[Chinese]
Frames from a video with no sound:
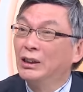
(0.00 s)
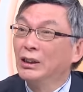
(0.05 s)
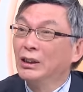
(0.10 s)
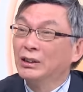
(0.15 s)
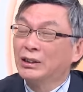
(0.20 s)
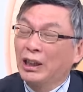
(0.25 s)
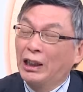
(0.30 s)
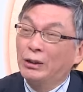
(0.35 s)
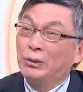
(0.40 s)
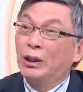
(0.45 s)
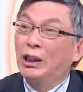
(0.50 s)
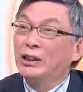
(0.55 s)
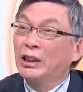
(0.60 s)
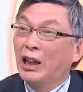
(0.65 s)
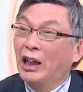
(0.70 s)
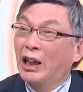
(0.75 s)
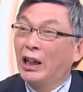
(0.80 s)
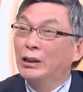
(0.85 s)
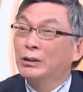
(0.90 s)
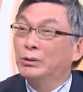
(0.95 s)
嗯，台湾
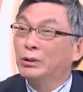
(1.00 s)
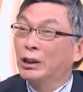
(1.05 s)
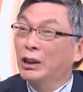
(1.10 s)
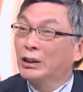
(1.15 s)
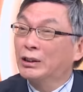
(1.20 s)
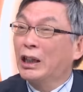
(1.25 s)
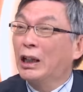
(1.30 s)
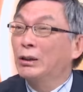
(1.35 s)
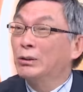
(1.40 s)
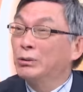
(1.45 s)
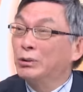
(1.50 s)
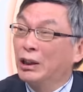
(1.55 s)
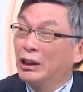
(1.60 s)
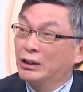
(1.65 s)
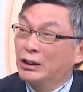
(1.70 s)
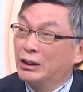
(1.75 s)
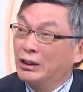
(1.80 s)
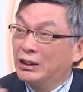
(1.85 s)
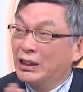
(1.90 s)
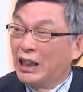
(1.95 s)
啊、韩国啦、大陆啊，